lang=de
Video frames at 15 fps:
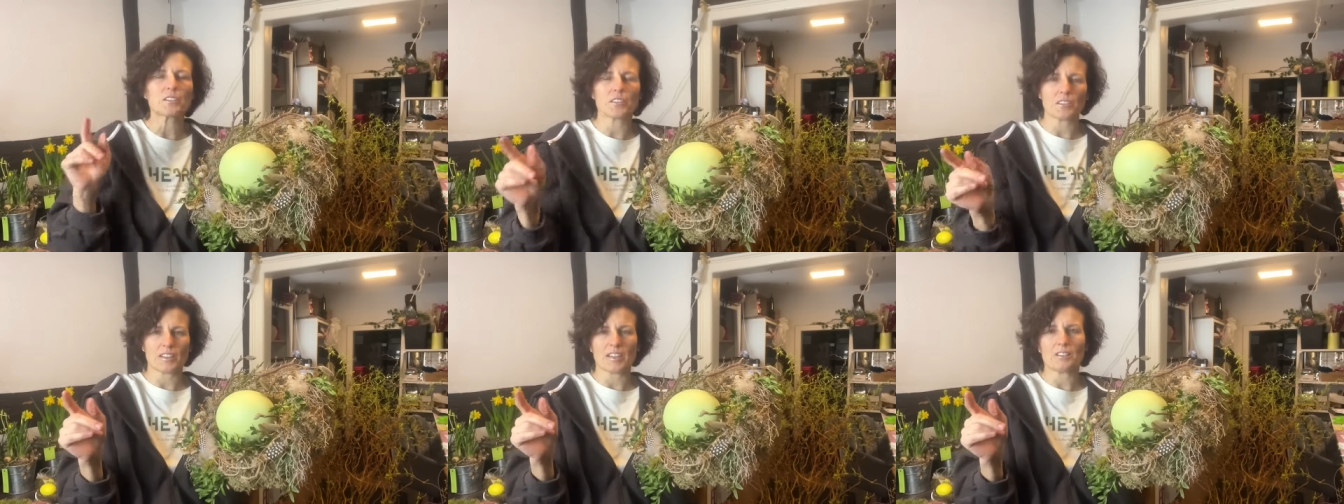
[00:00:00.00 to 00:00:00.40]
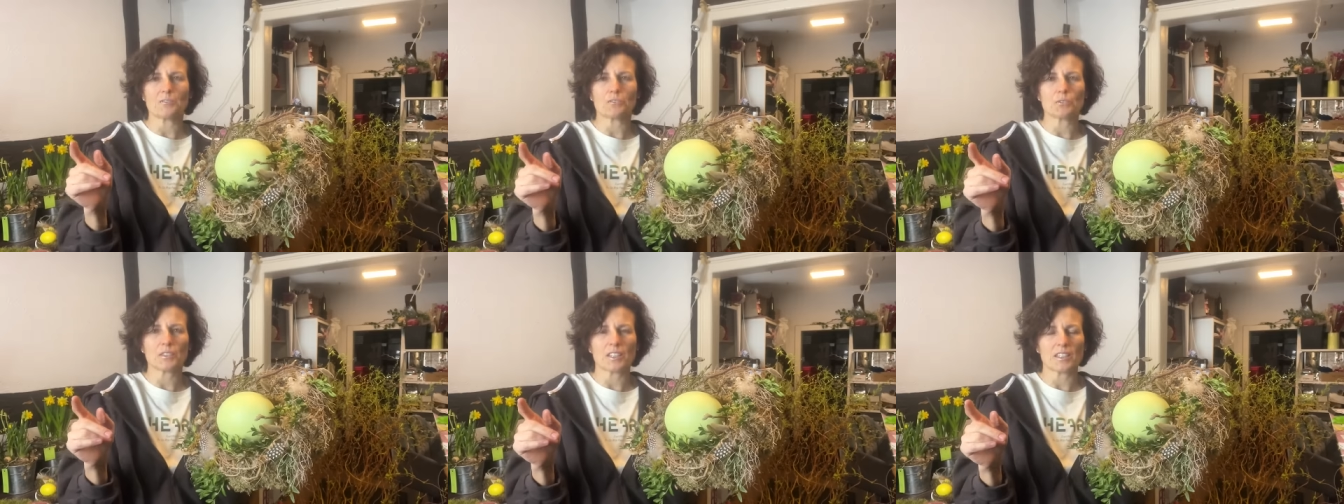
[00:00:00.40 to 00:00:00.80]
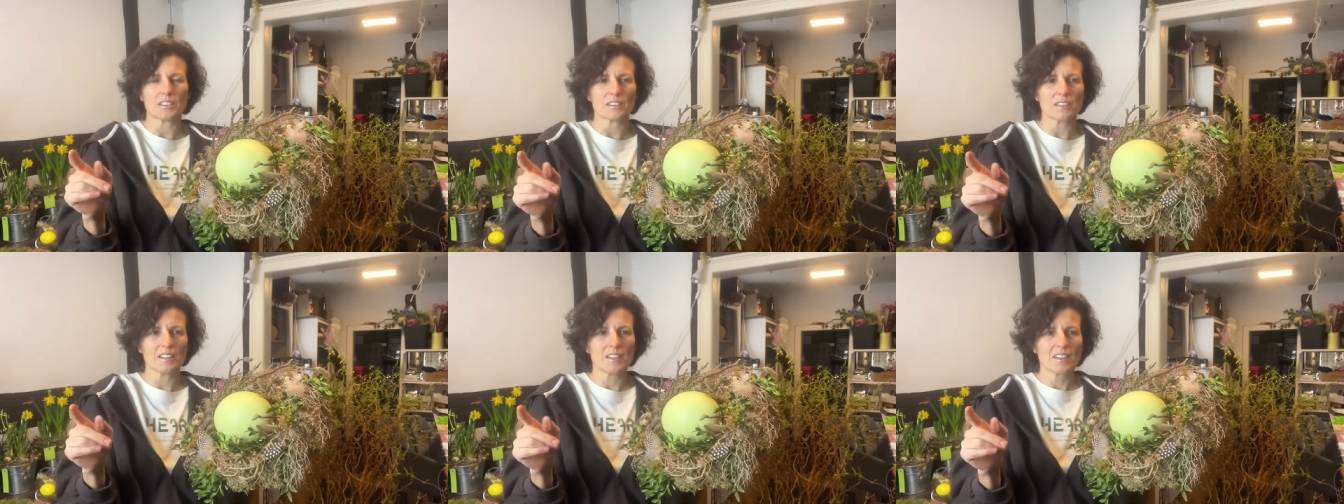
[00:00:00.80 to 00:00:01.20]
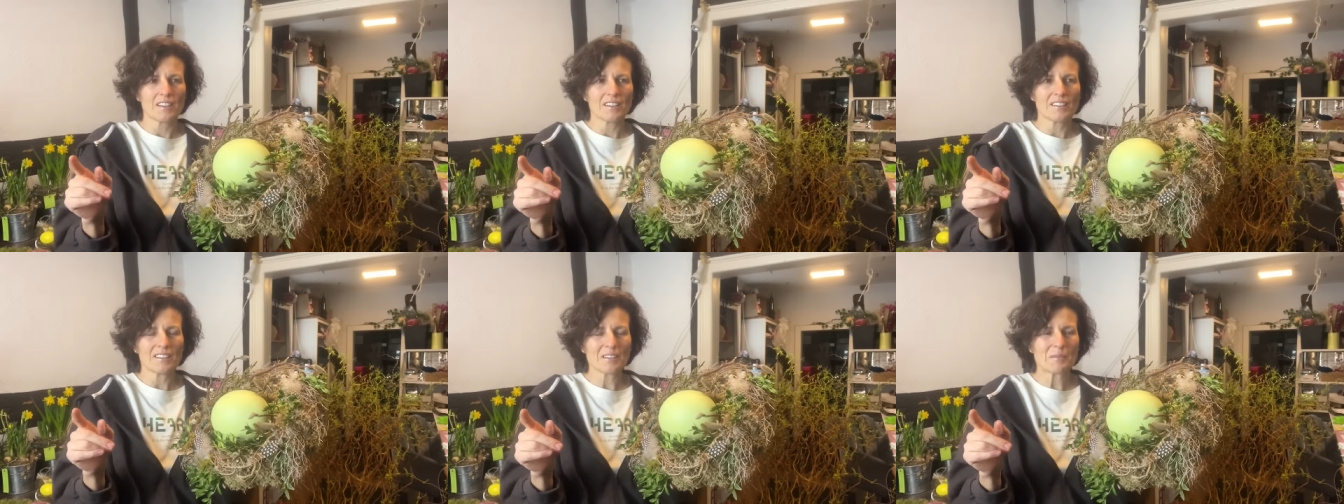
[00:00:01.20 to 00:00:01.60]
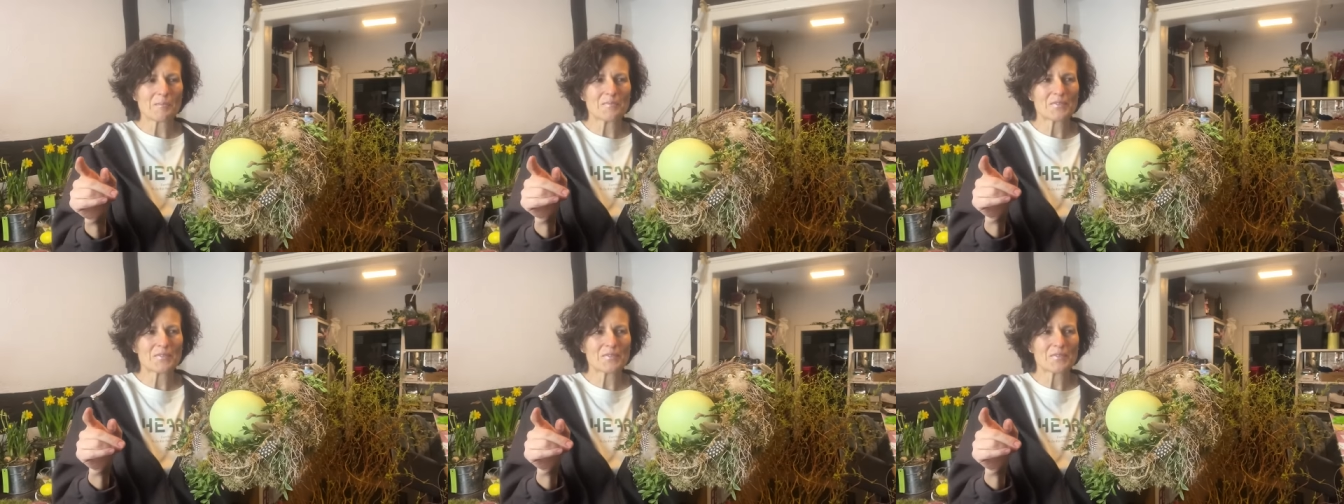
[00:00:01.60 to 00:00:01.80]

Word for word: Ort Einwohner hat. Ähm,